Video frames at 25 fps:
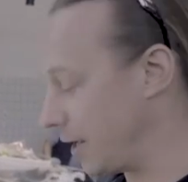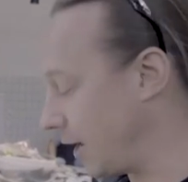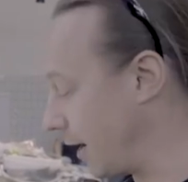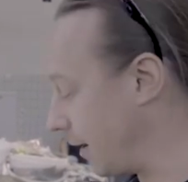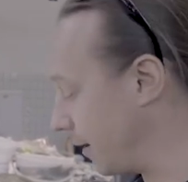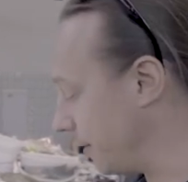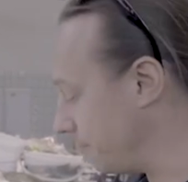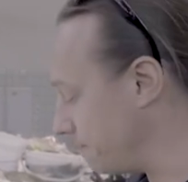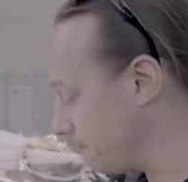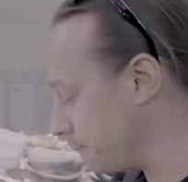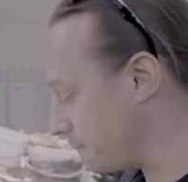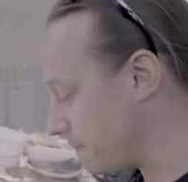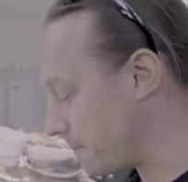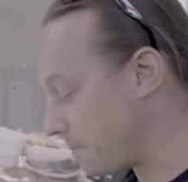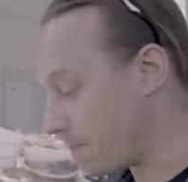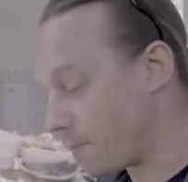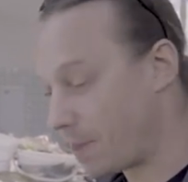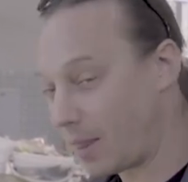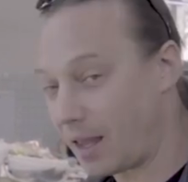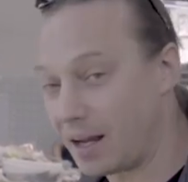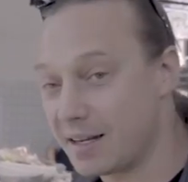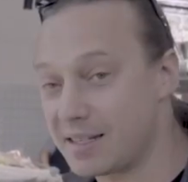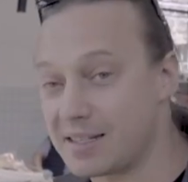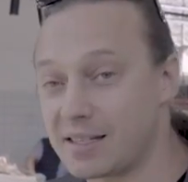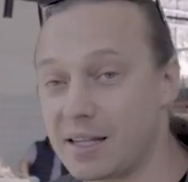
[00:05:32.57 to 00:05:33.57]
Я
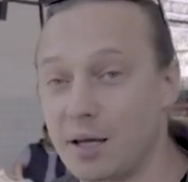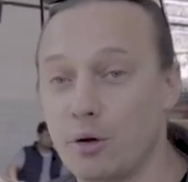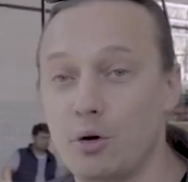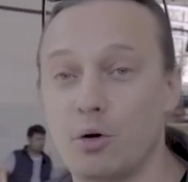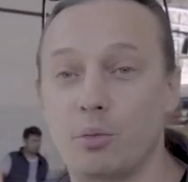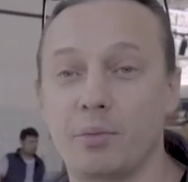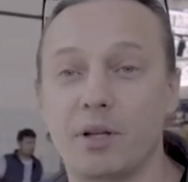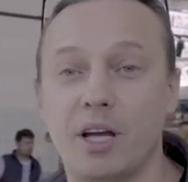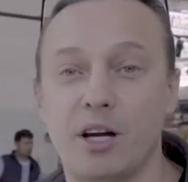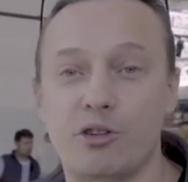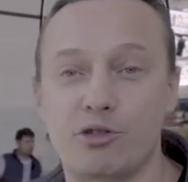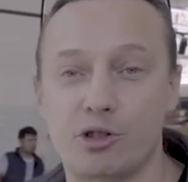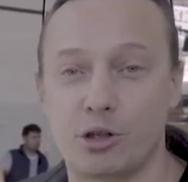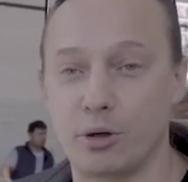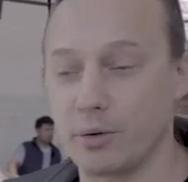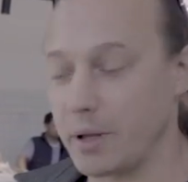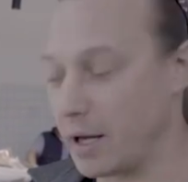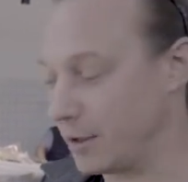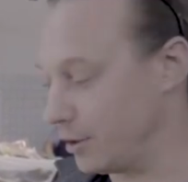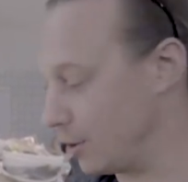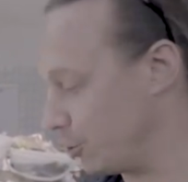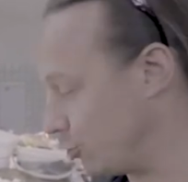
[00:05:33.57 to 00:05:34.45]
стою, у меня аж слюна